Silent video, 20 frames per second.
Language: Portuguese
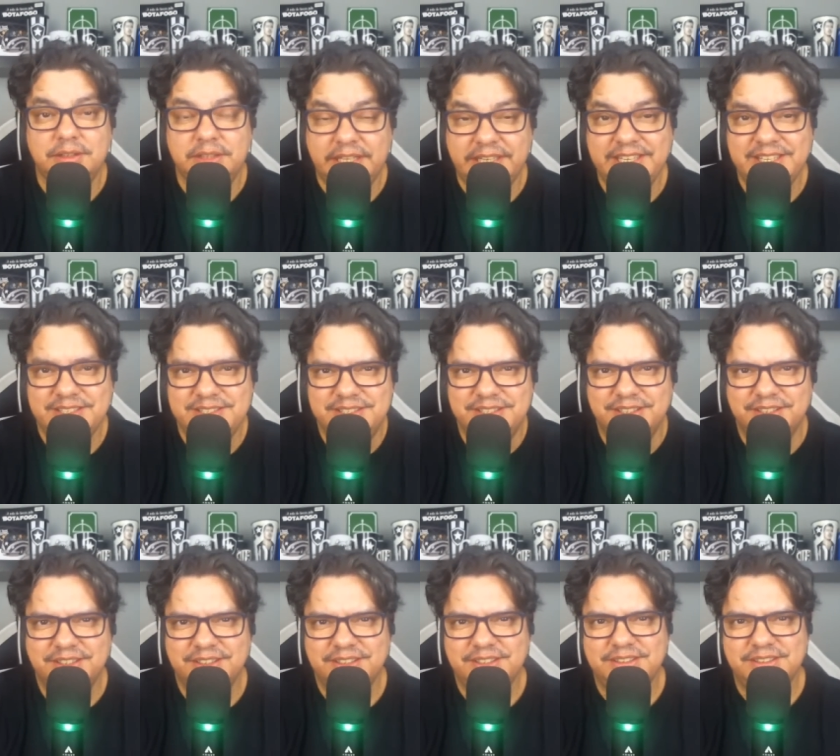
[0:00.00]

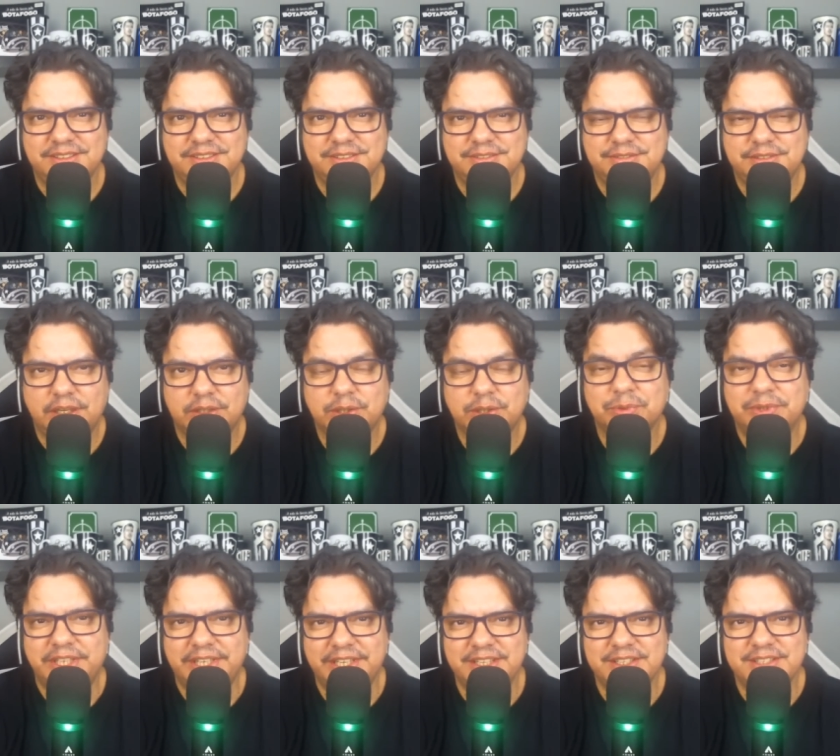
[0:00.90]
13. Faltam
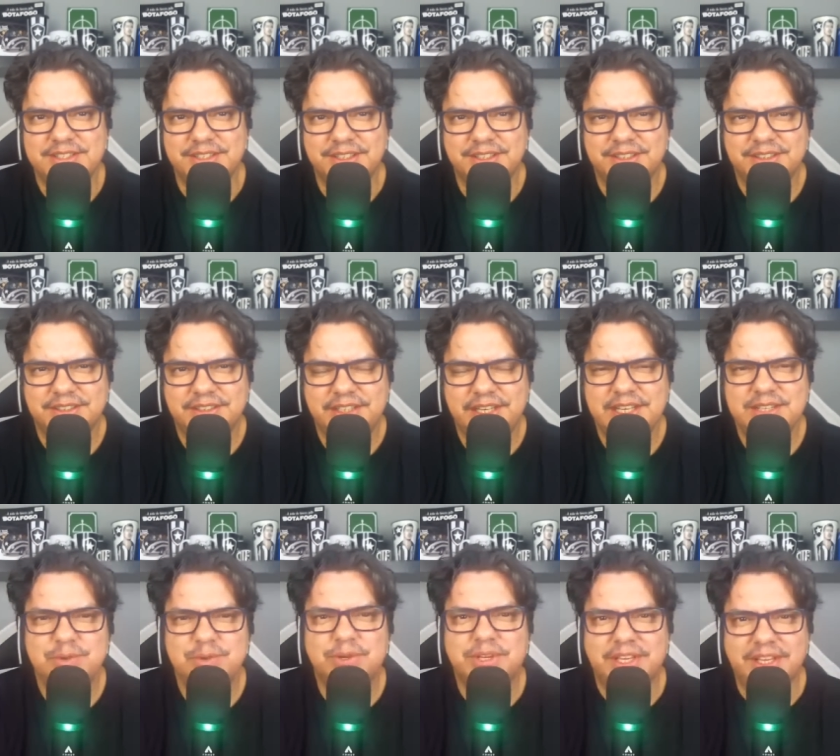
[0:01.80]
13.
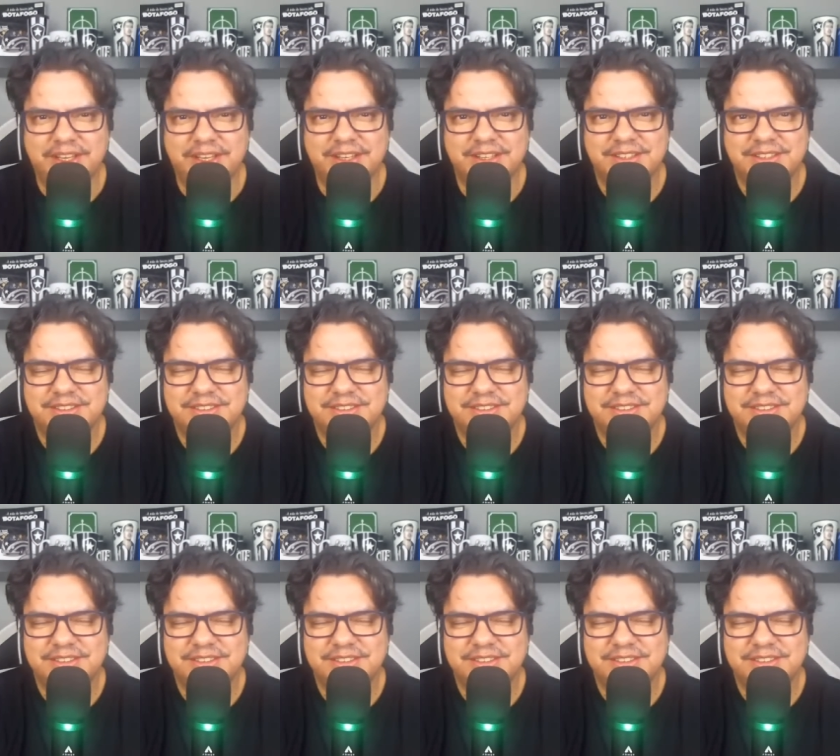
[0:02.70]
13 o quê?